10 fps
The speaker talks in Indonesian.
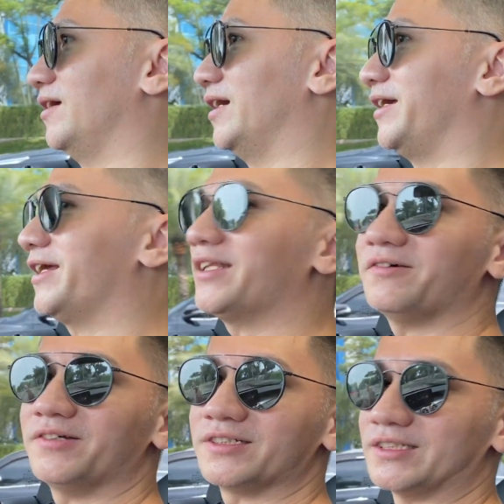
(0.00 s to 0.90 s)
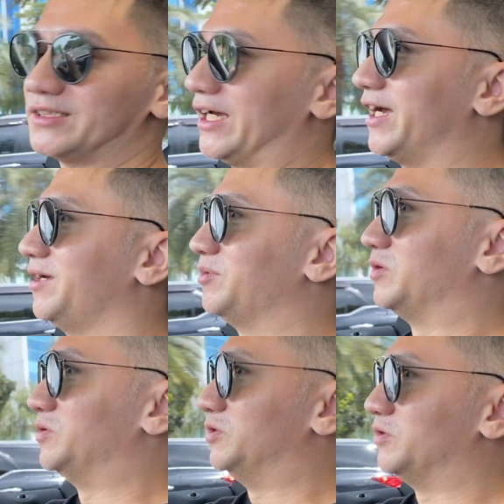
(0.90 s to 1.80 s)
Akhirnya kita udah selesai
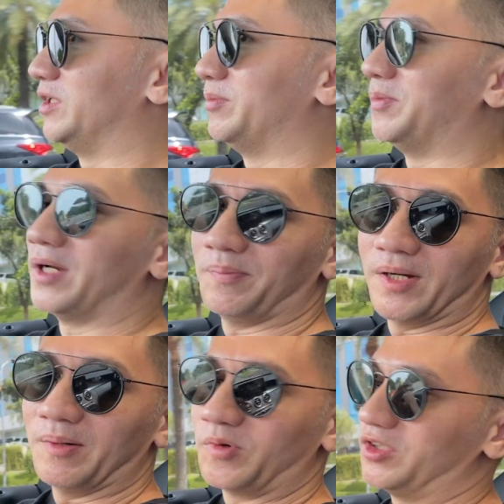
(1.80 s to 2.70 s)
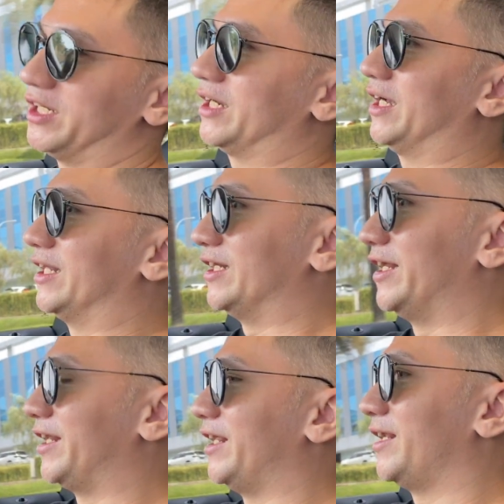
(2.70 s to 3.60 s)
mengunjungi beberapa proyek
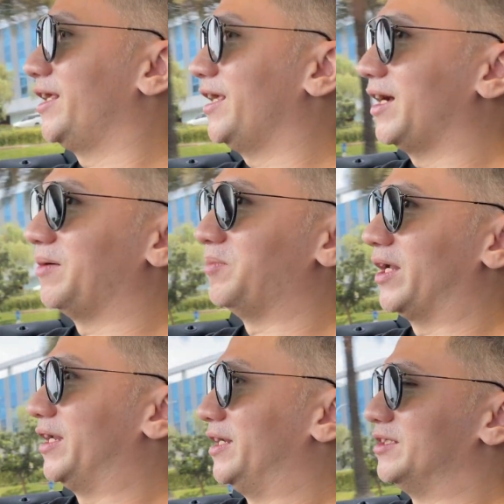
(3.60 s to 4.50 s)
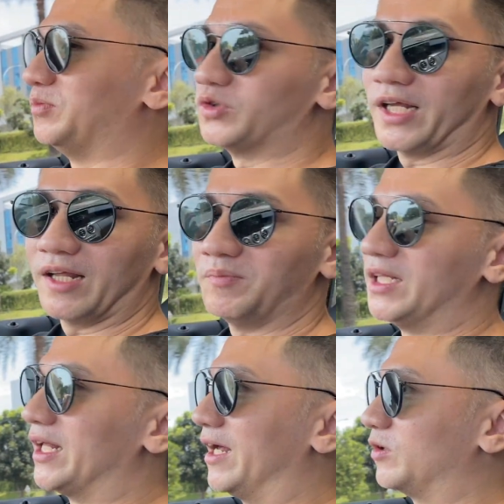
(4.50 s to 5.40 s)
atliriri yang berada di seputaran
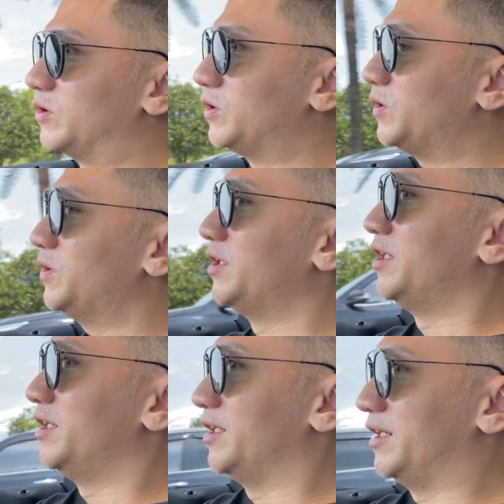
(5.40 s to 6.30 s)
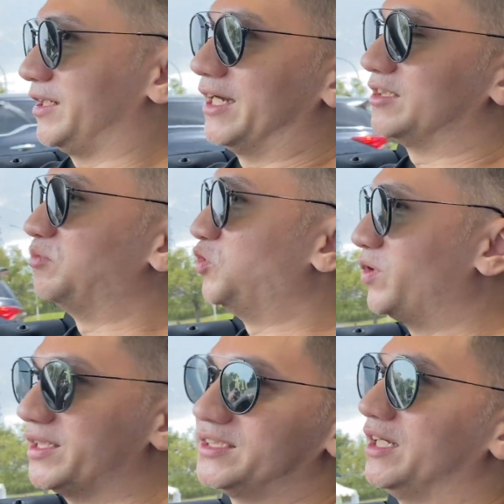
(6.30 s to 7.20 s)
Bintaro. Nggak
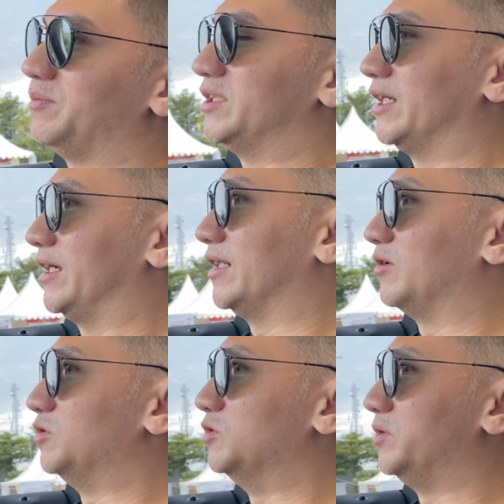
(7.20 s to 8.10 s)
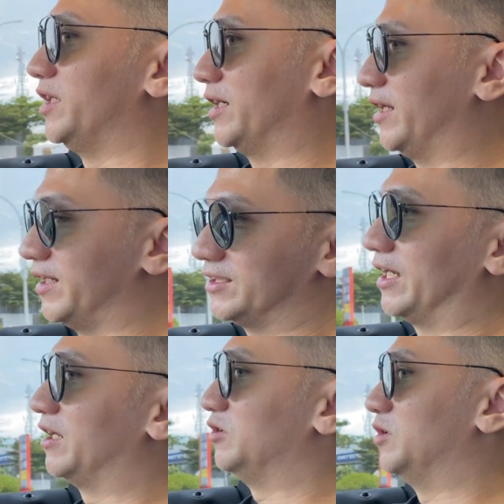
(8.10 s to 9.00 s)
semua sih yang bisa kita kunjungin karena
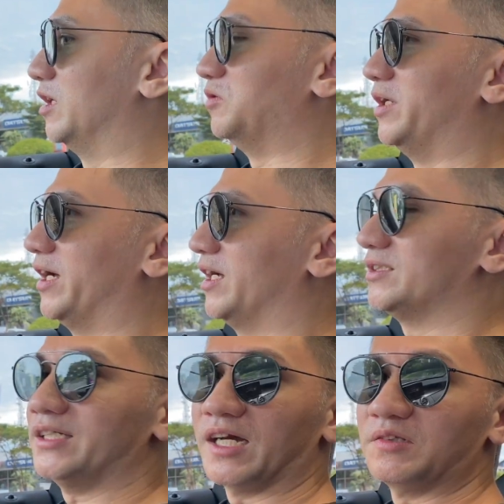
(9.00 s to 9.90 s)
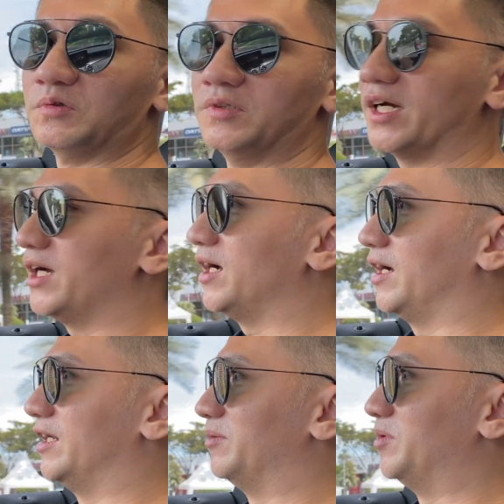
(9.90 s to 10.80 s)
sekarang juga udah siang juga.
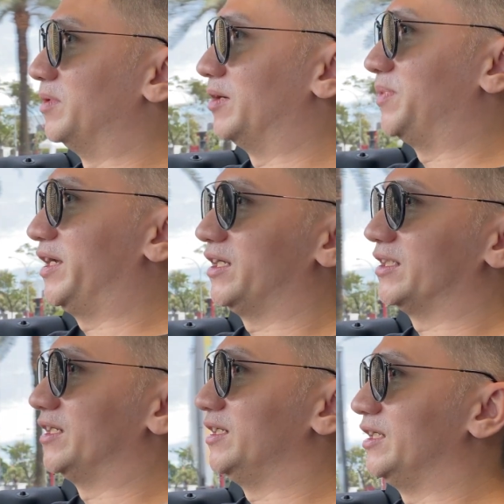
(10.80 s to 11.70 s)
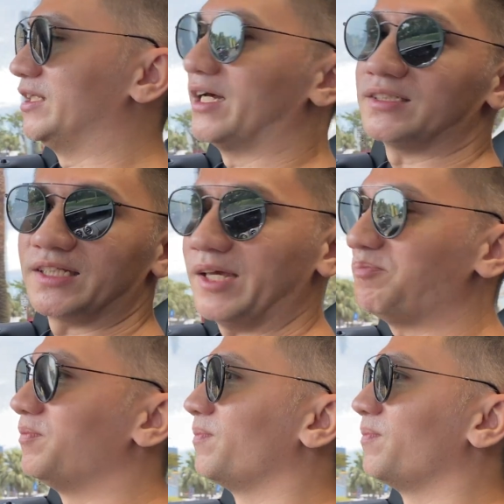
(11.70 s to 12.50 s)
Ada beberapa yang tadi kita skip